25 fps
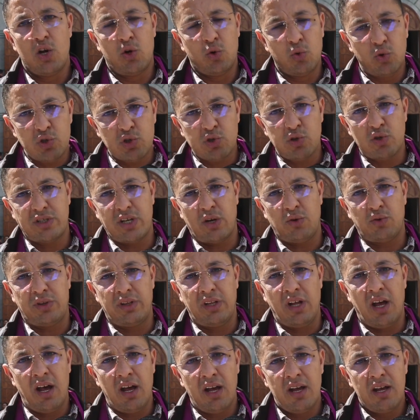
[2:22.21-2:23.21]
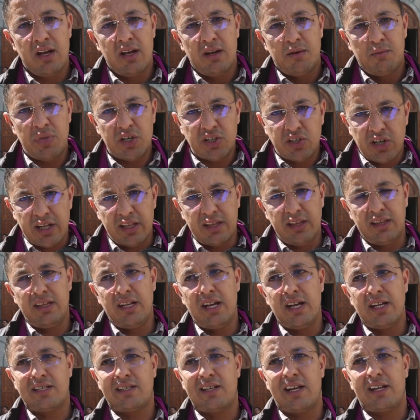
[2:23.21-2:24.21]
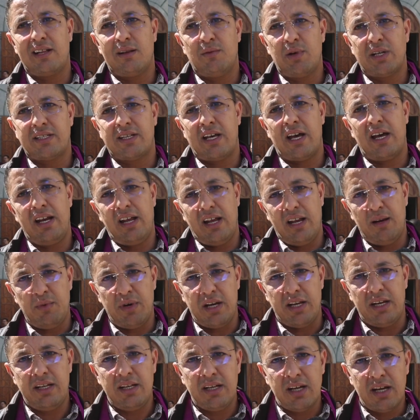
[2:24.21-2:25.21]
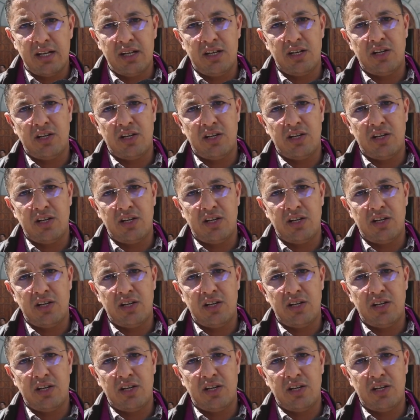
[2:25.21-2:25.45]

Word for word: نوصلوا صوتنا باش هاد الناس هاد المصالح المعنيه